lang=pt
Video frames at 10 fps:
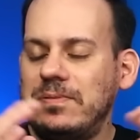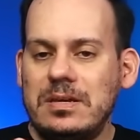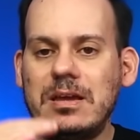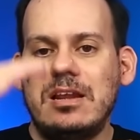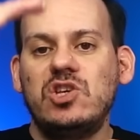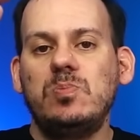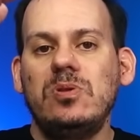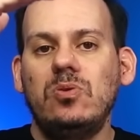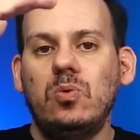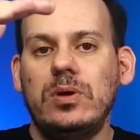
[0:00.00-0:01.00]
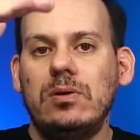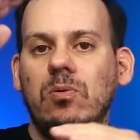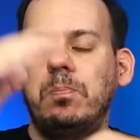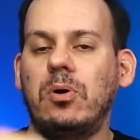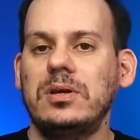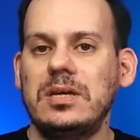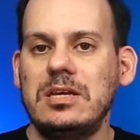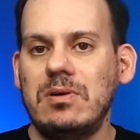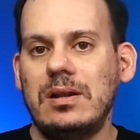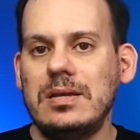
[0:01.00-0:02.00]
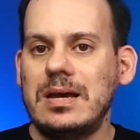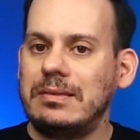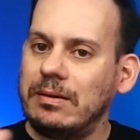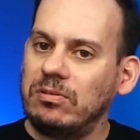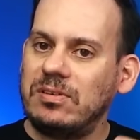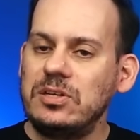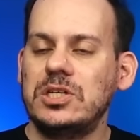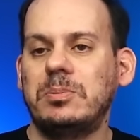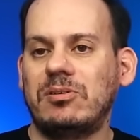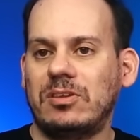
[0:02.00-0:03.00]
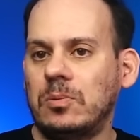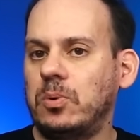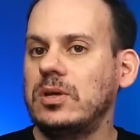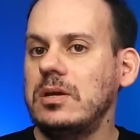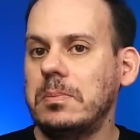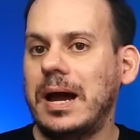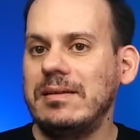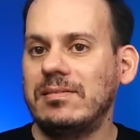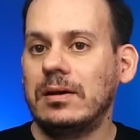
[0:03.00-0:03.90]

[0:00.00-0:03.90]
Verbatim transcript: enfim, ele diminui um pouquinho ali, até um centímetro, até um pouquinho mais.